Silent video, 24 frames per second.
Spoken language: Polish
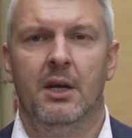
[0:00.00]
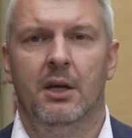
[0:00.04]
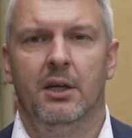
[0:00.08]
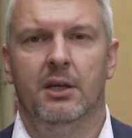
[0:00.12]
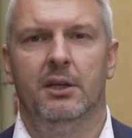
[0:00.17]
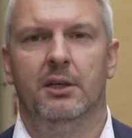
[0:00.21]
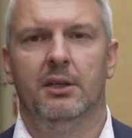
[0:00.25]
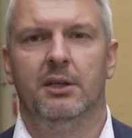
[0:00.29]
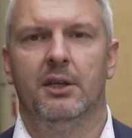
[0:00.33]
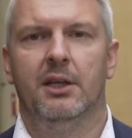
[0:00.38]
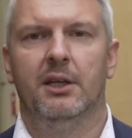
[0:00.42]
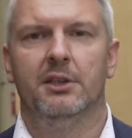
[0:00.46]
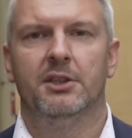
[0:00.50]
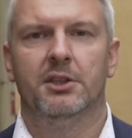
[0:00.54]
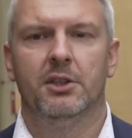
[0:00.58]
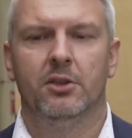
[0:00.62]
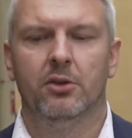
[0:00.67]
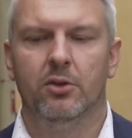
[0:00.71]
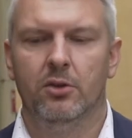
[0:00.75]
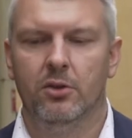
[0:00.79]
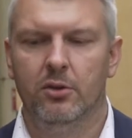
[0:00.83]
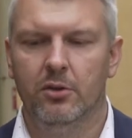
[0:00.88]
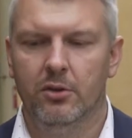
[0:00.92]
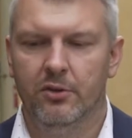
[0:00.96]
E,
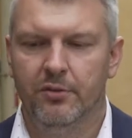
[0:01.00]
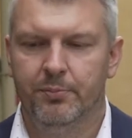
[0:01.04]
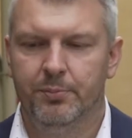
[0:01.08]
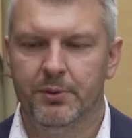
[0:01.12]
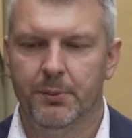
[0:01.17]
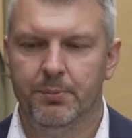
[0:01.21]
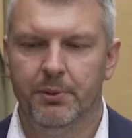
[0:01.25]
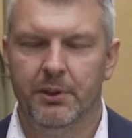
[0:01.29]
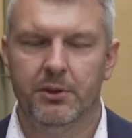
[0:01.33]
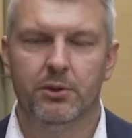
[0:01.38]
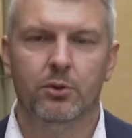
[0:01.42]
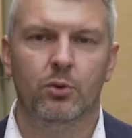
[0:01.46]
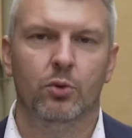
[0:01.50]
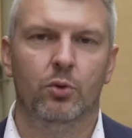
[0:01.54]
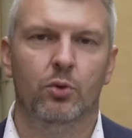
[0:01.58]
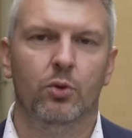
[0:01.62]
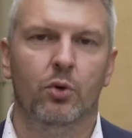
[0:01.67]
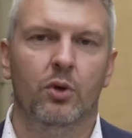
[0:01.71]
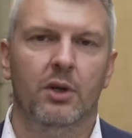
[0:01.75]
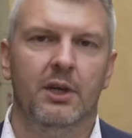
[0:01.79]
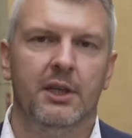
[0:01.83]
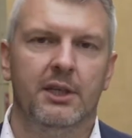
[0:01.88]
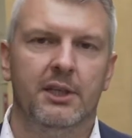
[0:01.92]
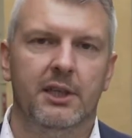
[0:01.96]
dlaczego w
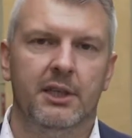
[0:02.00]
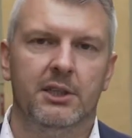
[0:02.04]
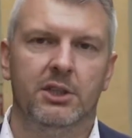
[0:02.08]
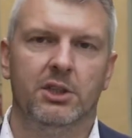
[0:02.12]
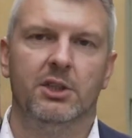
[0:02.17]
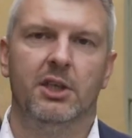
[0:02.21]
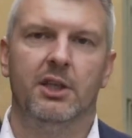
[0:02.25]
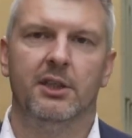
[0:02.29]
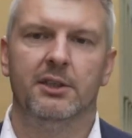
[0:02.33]
przypadku lekarzy?